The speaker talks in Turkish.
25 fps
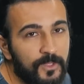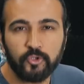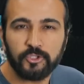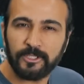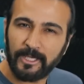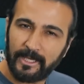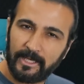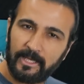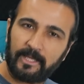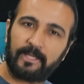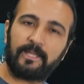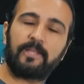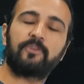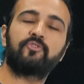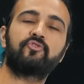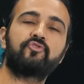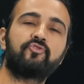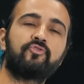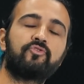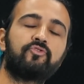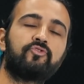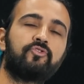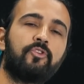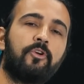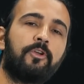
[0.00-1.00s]
özellikle
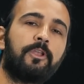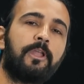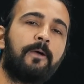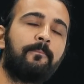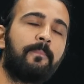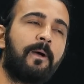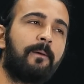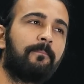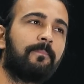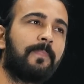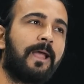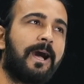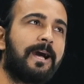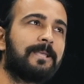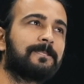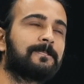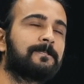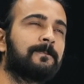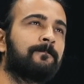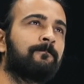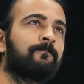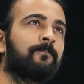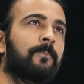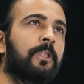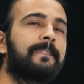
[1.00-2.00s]
şunu söylemem
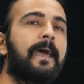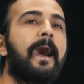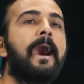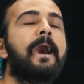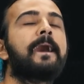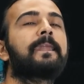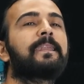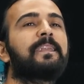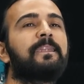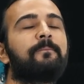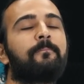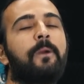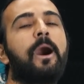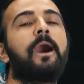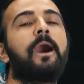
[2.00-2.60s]
lazım. Değerli